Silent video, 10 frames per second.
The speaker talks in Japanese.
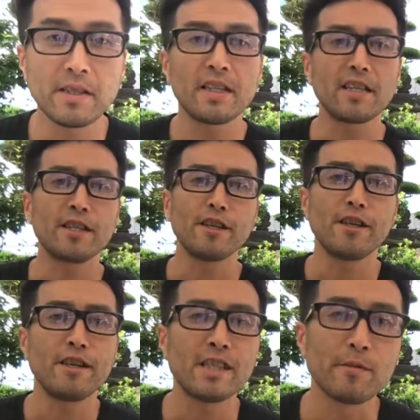マスタで
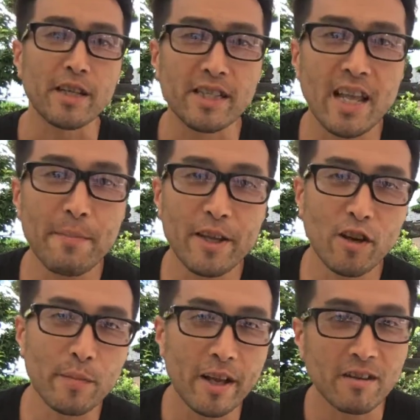す。いつもですね、
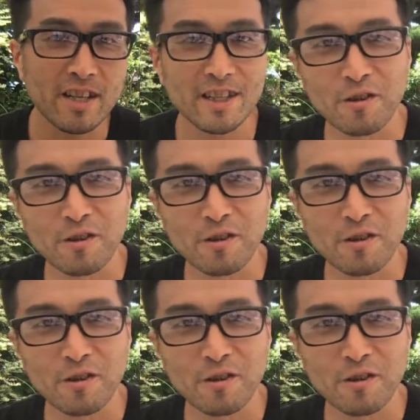ビデオを見てくださっ